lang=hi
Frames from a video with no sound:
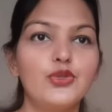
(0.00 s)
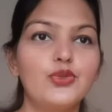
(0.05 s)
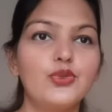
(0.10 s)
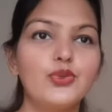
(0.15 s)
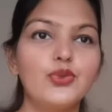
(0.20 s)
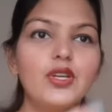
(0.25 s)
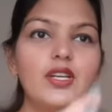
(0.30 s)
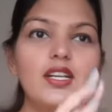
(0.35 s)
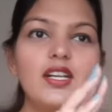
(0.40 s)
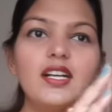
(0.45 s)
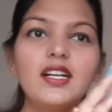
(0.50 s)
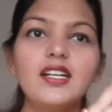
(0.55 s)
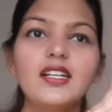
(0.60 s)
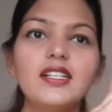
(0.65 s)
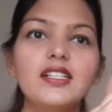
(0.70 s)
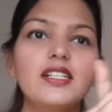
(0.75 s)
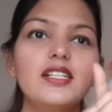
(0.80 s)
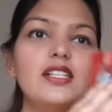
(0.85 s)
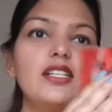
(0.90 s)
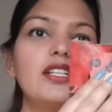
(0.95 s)
शुगर का
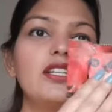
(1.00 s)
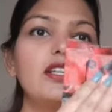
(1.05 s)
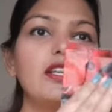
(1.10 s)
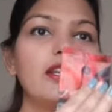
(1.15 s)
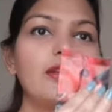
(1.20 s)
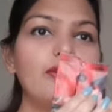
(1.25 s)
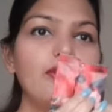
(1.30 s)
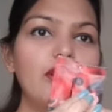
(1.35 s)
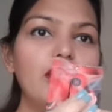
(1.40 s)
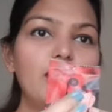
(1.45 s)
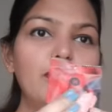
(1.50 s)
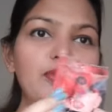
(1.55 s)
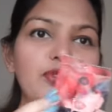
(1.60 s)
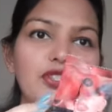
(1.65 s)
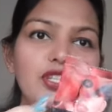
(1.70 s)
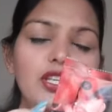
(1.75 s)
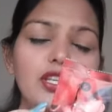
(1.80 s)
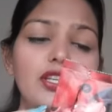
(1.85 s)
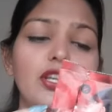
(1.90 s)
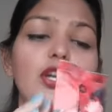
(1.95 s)
लिक्विड
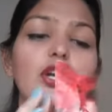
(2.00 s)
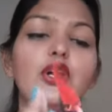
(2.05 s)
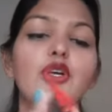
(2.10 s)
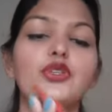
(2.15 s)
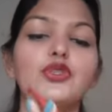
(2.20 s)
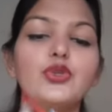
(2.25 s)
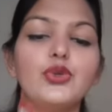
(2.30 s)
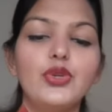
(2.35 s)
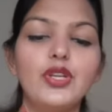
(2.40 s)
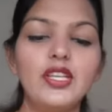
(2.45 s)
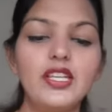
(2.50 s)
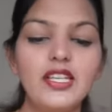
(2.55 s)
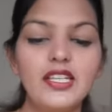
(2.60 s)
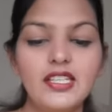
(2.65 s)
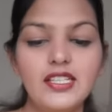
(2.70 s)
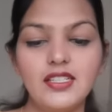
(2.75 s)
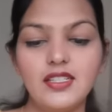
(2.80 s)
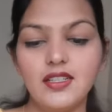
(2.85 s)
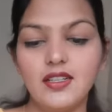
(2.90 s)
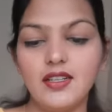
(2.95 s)
लिपस्टिक जो कि
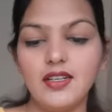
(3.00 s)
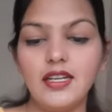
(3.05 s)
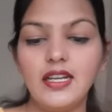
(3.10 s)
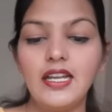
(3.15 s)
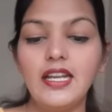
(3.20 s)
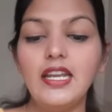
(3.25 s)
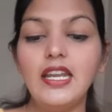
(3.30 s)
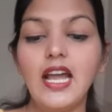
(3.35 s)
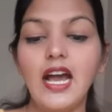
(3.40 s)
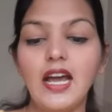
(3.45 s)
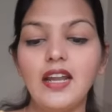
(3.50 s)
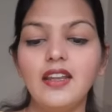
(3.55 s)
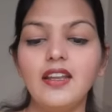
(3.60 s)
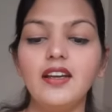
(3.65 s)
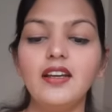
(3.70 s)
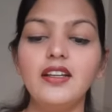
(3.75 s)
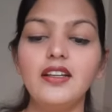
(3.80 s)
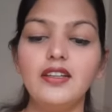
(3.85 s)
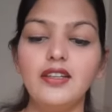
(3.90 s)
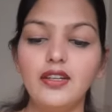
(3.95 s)
है लाला
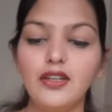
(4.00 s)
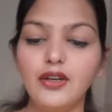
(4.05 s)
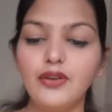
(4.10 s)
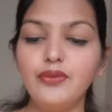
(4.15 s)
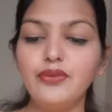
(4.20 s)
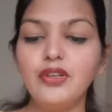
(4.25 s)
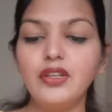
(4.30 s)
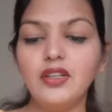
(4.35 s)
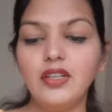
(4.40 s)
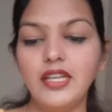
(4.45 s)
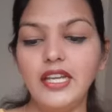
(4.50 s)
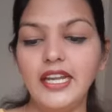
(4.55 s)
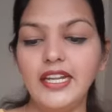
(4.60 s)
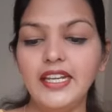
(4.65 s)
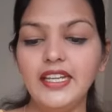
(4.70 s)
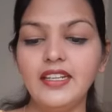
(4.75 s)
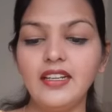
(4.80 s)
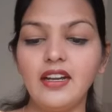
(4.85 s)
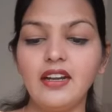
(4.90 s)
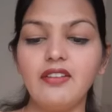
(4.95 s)
लव
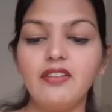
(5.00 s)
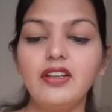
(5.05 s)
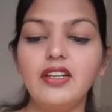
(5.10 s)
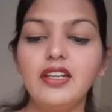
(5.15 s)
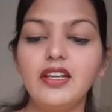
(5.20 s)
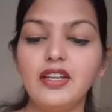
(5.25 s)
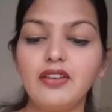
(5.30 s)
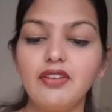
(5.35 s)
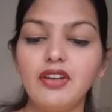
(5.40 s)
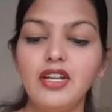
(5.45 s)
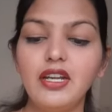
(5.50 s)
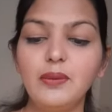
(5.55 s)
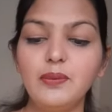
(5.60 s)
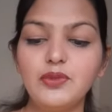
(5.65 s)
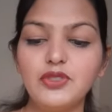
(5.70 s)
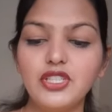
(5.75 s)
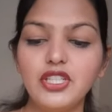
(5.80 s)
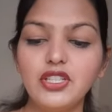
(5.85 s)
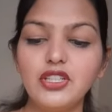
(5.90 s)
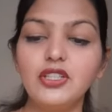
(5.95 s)
18 आवर लिक्विड
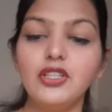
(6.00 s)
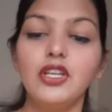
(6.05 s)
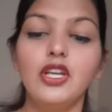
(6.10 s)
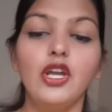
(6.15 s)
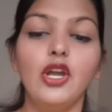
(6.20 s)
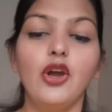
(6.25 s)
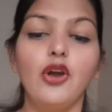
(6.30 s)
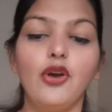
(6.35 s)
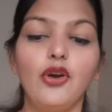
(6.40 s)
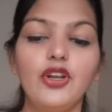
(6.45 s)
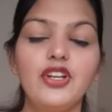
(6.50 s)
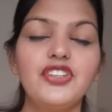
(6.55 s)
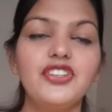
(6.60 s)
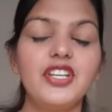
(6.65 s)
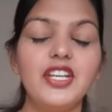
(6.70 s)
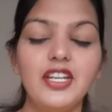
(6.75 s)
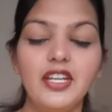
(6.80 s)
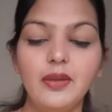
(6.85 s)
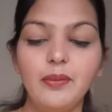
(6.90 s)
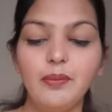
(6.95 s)
लिपस्टिक और
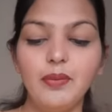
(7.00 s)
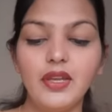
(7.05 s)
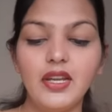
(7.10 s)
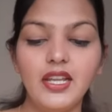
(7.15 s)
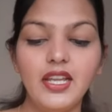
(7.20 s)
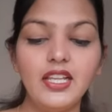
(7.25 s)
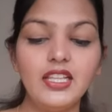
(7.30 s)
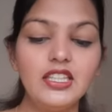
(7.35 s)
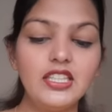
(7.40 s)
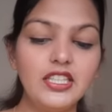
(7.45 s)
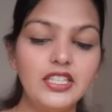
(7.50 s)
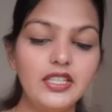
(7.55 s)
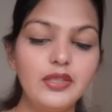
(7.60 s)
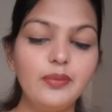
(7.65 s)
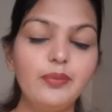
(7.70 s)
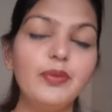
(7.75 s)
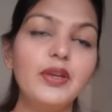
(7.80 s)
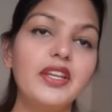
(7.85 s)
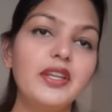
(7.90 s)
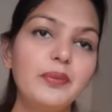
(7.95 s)
शेड नंबर है थ्री
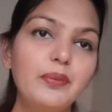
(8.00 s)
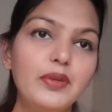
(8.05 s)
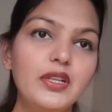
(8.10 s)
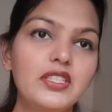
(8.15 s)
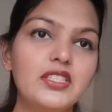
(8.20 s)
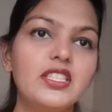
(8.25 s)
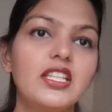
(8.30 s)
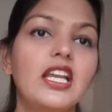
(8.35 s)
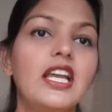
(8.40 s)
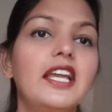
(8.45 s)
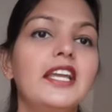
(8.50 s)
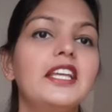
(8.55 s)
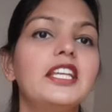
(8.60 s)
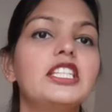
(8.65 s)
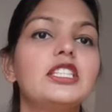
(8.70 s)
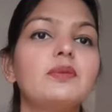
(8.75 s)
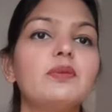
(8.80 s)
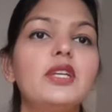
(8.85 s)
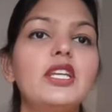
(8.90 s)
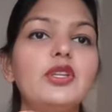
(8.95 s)
बेरी ब्लिस
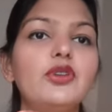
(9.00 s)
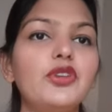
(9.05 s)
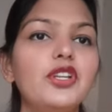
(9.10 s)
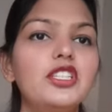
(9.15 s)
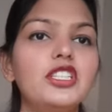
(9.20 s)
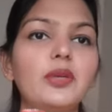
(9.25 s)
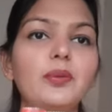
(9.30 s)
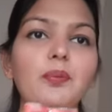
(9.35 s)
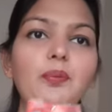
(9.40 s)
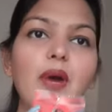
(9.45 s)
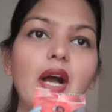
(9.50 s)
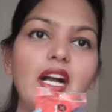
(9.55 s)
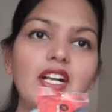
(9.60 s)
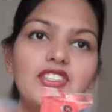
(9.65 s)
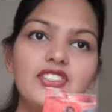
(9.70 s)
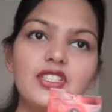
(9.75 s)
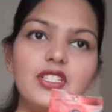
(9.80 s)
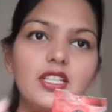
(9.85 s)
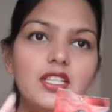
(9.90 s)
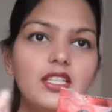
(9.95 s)
इसमें इन्होंने सिर्फ
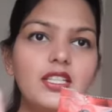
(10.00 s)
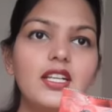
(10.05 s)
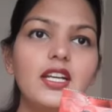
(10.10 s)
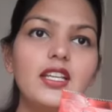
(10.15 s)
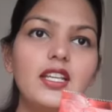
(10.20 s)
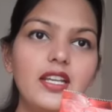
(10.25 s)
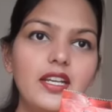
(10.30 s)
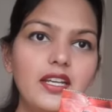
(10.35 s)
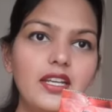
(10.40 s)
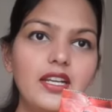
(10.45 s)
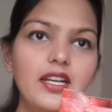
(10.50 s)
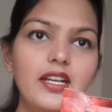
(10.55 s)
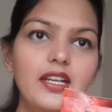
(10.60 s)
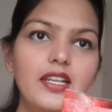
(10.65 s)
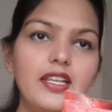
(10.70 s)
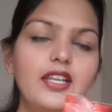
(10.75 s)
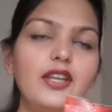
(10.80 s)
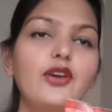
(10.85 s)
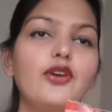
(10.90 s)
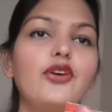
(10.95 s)
पाँच ही कलर निकाले
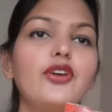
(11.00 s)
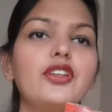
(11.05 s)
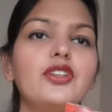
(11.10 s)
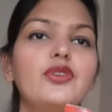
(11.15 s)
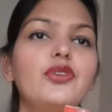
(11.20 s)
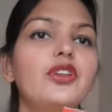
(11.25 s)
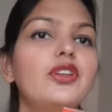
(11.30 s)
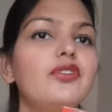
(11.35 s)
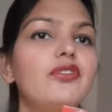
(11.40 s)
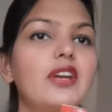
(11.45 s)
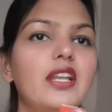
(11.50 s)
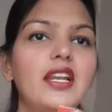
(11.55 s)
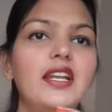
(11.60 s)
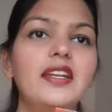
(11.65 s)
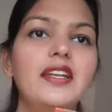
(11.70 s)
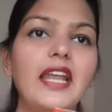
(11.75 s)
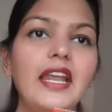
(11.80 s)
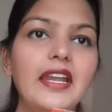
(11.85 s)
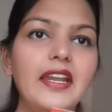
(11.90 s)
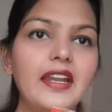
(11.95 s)
हैं और इन्होंने
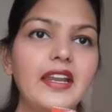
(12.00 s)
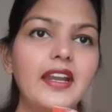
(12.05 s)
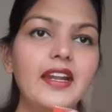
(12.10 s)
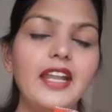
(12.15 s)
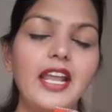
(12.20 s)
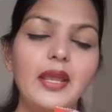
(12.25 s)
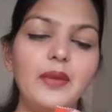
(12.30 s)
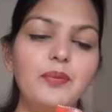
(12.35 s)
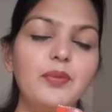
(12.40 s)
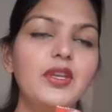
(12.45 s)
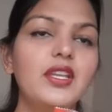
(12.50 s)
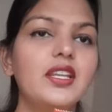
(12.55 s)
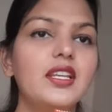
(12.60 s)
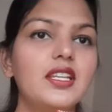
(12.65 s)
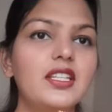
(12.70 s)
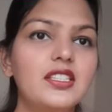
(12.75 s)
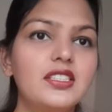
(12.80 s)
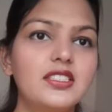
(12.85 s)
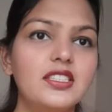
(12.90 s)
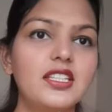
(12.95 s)
वैलेंटाइन के टाइम पर
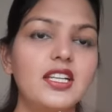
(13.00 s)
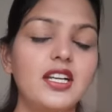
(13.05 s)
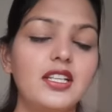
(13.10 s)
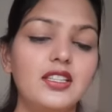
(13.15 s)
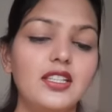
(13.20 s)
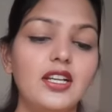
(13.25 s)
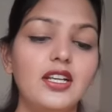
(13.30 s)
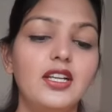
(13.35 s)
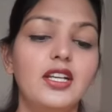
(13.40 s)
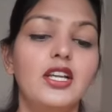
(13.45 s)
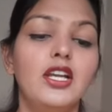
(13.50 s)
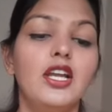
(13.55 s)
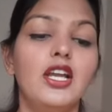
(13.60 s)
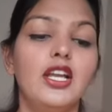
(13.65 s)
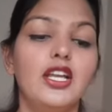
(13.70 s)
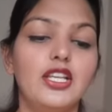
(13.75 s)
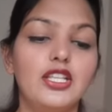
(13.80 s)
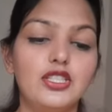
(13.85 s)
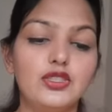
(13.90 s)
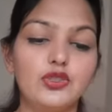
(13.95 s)
रिलीज़ किया था
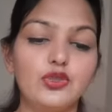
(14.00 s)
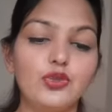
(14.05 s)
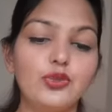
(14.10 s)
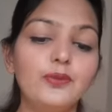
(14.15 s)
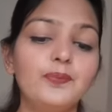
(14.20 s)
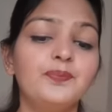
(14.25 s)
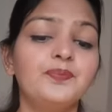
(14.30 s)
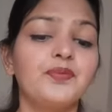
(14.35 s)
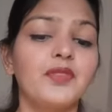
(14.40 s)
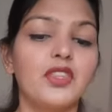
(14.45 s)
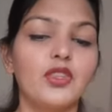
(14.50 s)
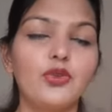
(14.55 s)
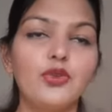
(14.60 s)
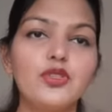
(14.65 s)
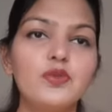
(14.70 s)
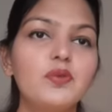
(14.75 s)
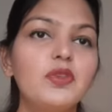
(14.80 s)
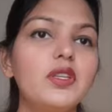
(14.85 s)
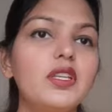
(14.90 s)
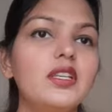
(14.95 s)
इसको तो
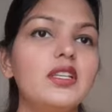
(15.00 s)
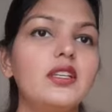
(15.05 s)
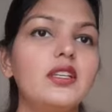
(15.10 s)
इसमें